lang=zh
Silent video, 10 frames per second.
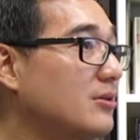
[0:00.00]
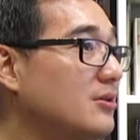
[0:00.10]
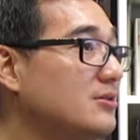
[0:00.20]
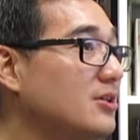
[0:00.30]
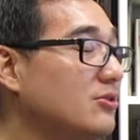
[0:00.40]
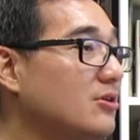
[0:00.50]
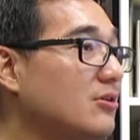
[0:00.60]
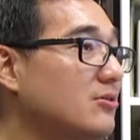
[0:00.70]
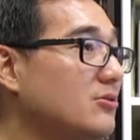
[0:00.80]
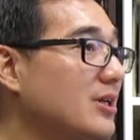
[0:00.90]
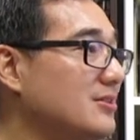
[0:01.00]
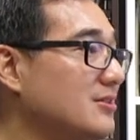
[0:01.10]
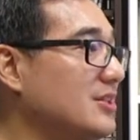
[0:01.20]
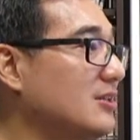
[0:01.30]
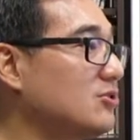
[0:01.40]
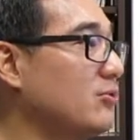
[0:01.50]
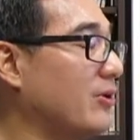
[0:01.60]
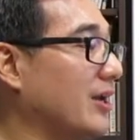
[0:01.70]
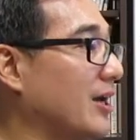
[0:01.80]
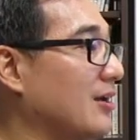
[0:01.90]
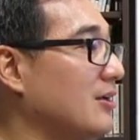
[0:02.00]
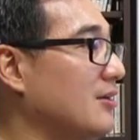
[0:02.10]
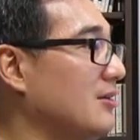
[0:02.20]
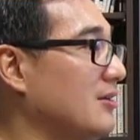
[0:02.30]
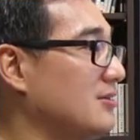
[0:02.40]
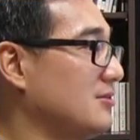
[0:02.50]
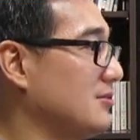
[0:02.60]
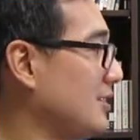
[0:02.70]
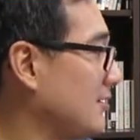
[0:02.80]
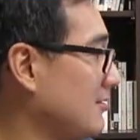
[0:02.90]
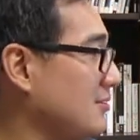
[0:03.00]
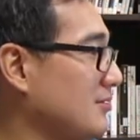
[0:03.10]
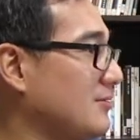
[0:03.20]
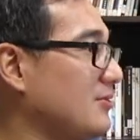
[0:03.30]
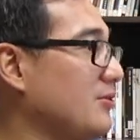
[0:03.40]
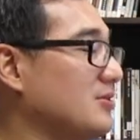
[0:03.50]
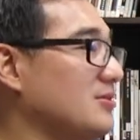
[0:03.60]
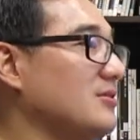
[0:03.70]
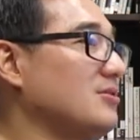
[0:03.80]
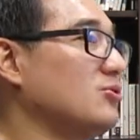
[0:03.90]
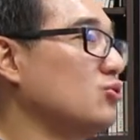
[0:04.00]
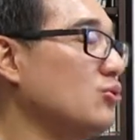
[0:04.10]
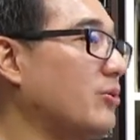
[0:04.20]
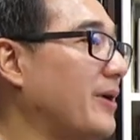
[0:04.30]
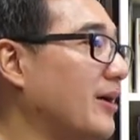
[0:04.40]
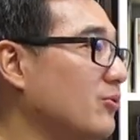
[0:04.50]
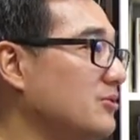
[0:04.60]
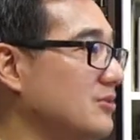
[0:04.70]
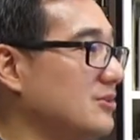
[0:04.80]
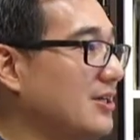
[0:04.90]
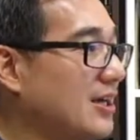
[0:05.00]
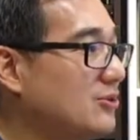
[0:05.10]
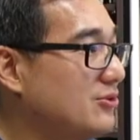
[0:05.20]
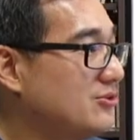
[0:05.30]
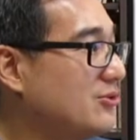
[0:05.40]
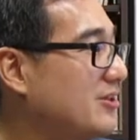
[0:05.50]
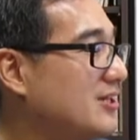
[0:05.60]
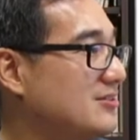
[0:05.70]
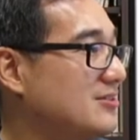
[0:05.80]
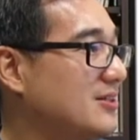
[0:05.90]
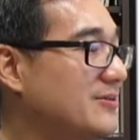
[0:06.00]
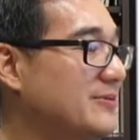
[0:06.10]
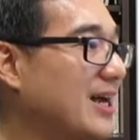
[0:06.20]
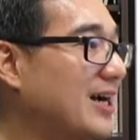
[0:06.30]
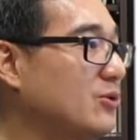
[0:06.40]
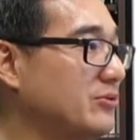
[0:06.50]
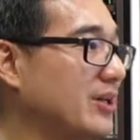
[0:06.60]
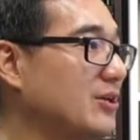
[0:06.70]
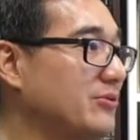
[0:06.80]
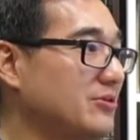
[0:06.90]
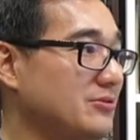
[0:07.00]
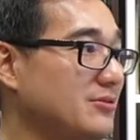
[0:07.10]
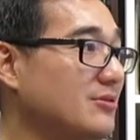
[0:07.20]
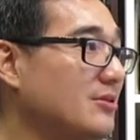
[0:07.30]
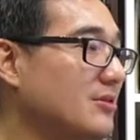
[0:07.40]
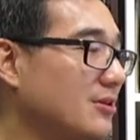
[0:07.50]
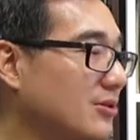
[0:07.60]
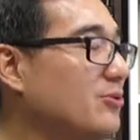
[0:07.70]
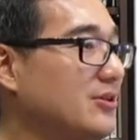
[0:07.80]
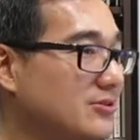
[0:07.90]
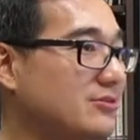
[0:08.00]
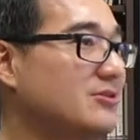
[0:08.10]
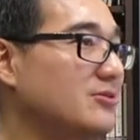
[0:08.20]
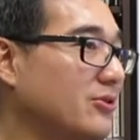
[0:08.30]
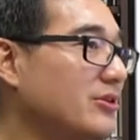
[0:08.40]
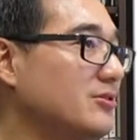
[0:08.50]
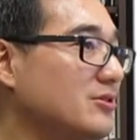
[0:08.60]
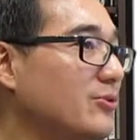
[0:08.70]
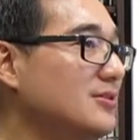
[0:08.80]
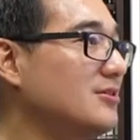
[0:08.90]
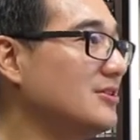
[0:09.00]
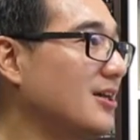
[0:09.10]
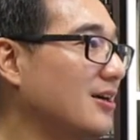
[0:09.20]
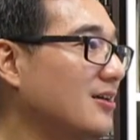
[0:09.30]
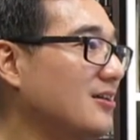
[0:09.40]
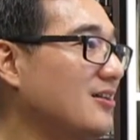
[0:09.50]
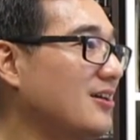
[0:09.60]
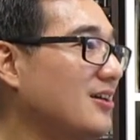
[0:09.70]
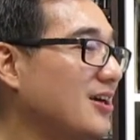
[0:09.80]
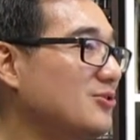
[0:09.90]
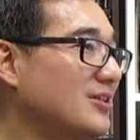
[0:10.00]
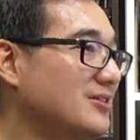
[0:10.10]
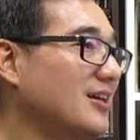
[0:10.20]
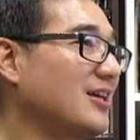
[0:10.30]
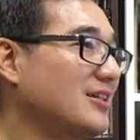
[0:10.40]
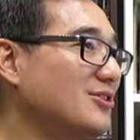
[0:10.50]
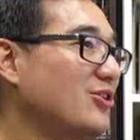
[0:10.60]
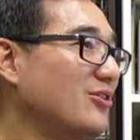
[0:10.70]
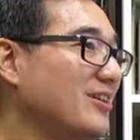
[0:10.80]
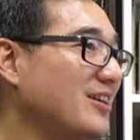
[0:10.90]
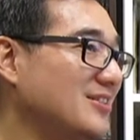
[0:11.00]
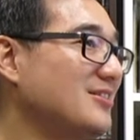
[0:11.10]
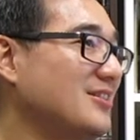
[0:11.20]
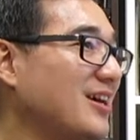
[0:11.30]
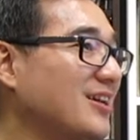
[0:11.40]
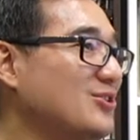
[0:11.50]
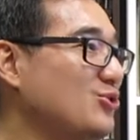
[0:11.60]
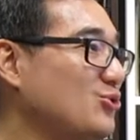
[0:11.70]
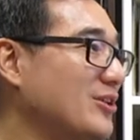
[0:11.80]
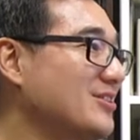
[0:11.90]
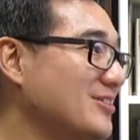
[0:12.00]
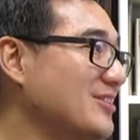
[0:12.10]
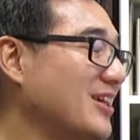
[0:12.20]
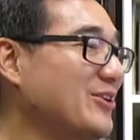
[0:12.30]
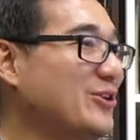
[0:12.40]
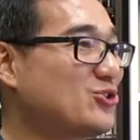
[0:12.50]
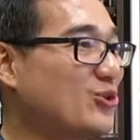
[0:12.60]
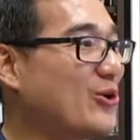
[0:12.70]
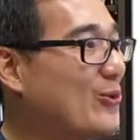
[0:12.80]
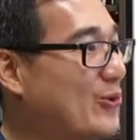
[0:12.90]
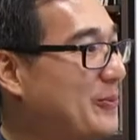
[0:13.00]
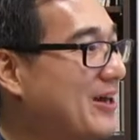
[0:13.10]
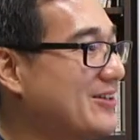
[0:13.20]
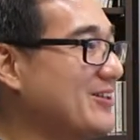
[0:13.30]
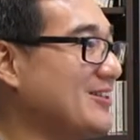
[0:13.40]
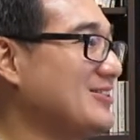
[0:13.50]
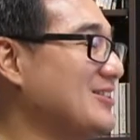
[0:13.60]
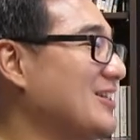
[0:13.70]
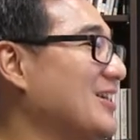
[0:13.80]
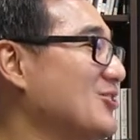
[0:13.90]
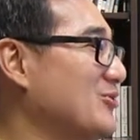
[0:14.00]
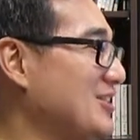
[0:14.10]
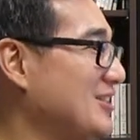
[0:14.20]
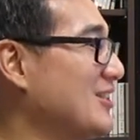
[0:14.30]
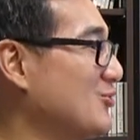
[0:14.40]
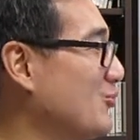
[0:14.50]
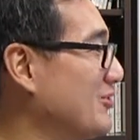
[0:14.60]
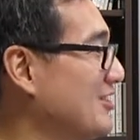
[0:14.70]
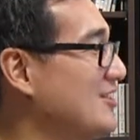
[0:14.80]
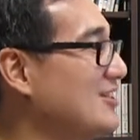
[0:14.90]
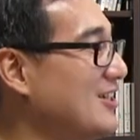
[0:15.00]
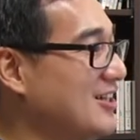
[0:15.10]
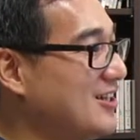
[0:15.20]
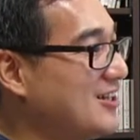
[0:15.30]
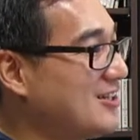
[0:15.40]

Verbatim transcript: 累？小时候都在纸箱中玩啊。纸箱，因为出货嘛，很多纸箱啊，嗯、所以都会在纸箱那边打滚来滚去。这是你的童年就对了。我的童童年就是玩纸箱。嗯。啊，虽然长大之后也是在装纸箱，因为要装货嘛，嗯、因为一开始从基层做起。嗯。